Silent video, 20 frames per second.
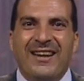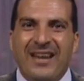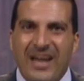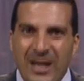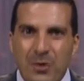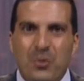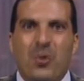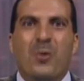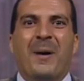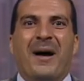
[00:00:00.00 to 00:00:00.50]

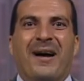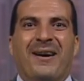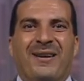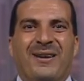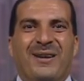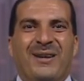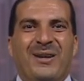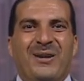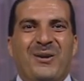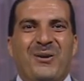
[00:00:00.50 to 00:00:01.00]
انووا بقى
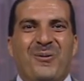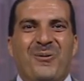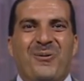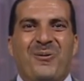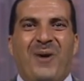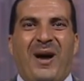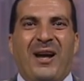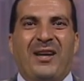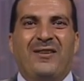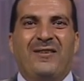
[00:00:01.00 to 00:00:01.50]

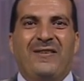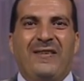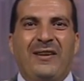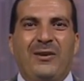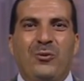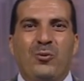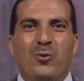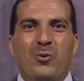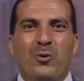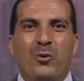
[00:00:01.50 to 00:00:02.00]

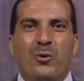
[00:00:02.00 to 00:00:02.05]
وعايزينه